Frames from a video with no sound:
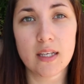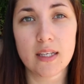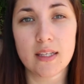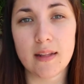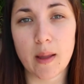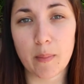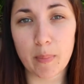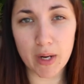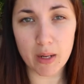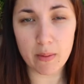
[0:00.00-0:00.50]

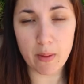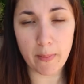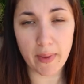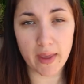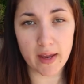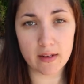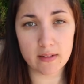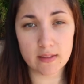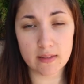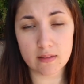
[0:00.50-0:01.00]
qui n'a pas la même
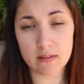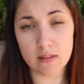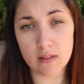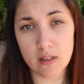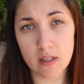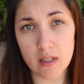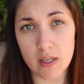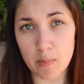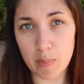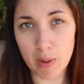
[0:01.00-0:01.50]

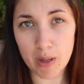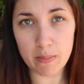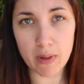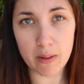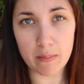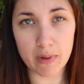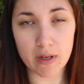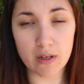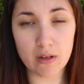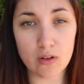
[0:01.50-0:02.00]
qualité et pas le
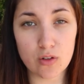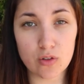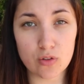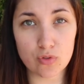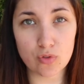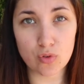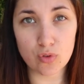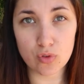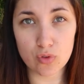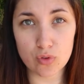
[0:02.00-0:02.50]
même angle
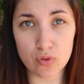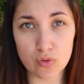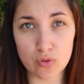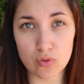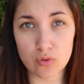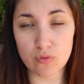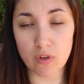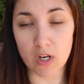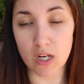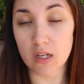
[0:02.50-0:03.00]
donc
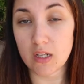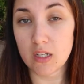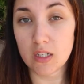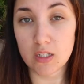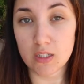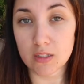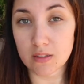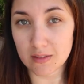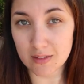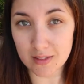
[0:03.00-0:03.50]
euh, voilà,
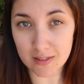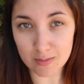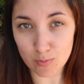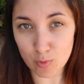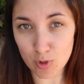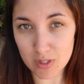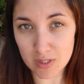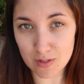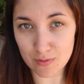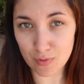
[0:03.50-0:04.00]

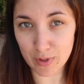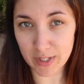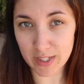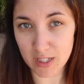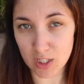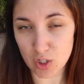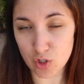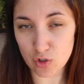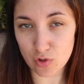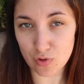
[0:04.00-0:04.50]
dites-moi si vous voyez
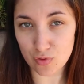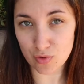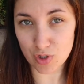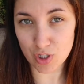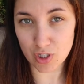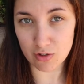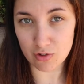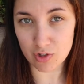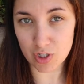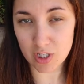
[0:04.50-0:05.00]
quelque chose de
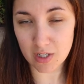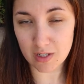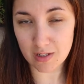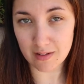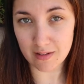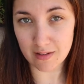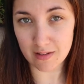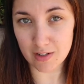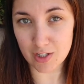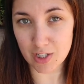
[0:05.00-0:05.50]

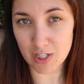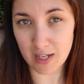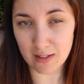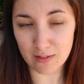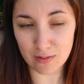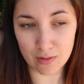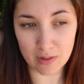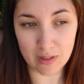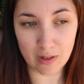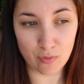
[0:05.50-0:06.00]
changé, euh, j'ai
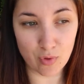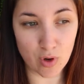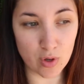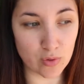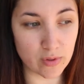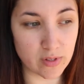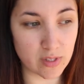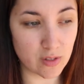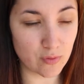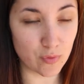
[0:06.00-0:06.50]
hâte d'avoir
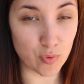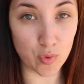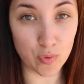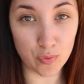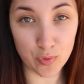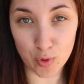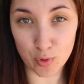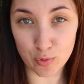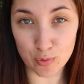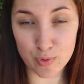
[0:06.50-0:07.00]
aussi vos
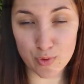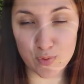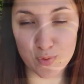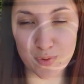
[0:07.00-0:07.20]
retours